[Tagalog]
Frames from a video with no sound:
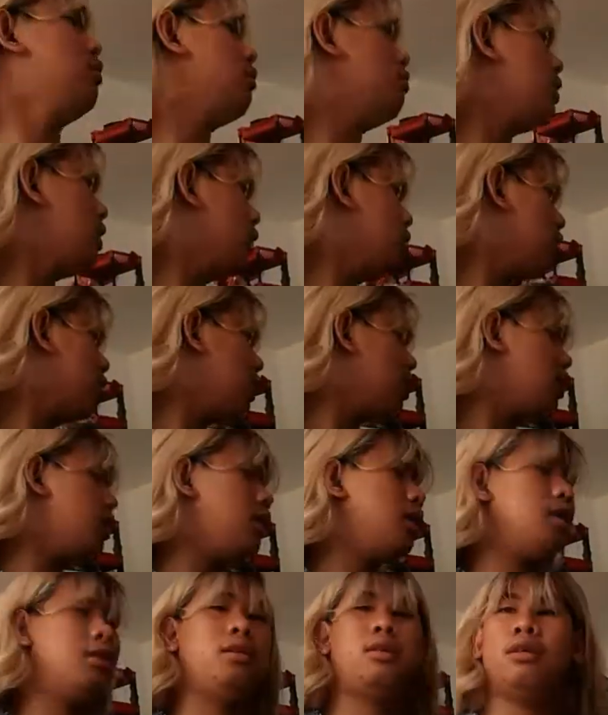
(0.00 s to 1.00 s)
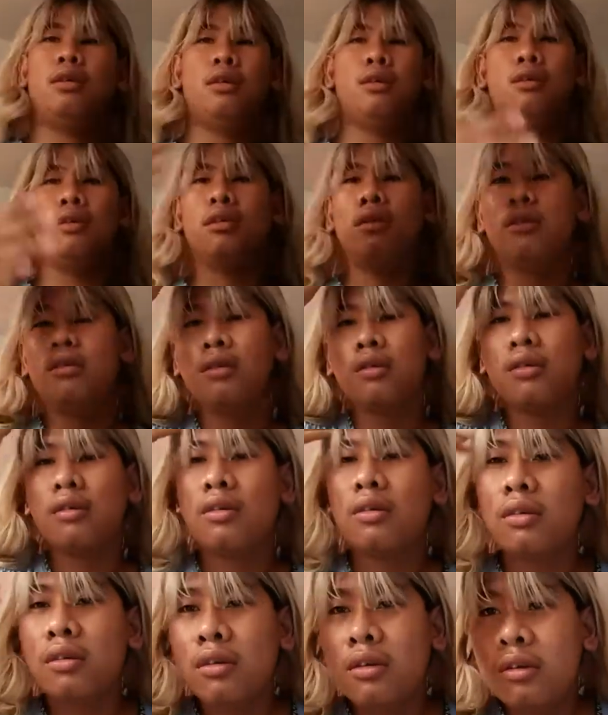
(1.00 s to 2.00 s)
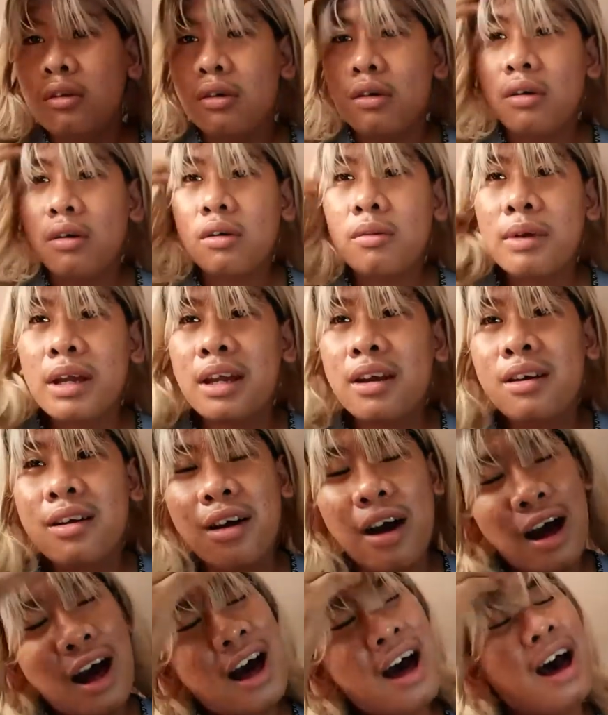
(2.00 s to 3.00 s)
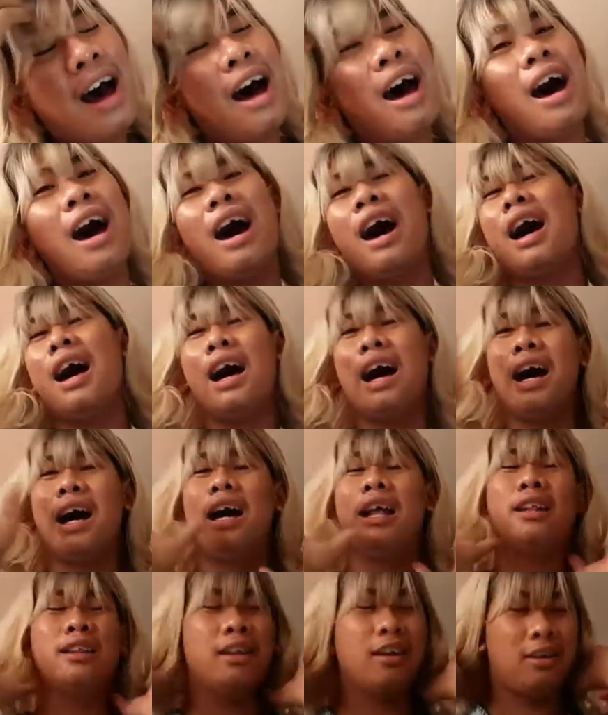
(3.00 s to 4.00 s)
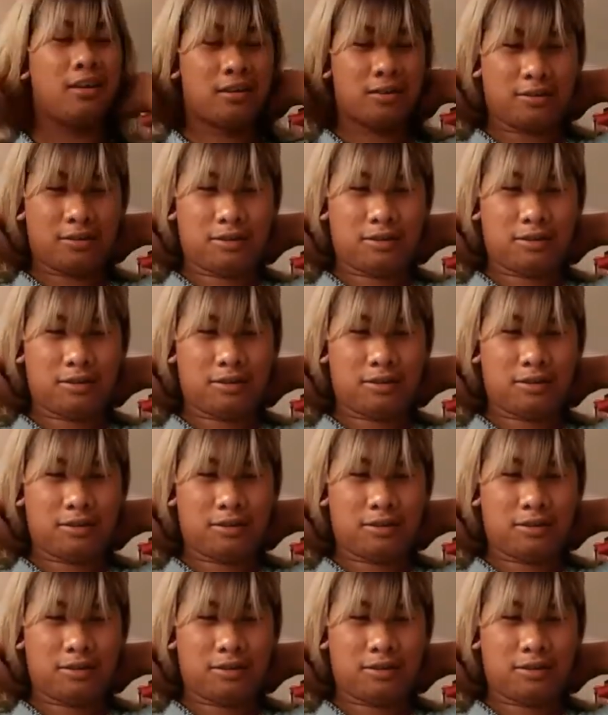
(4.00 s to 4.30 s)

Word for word: Oh my God! Oh my God!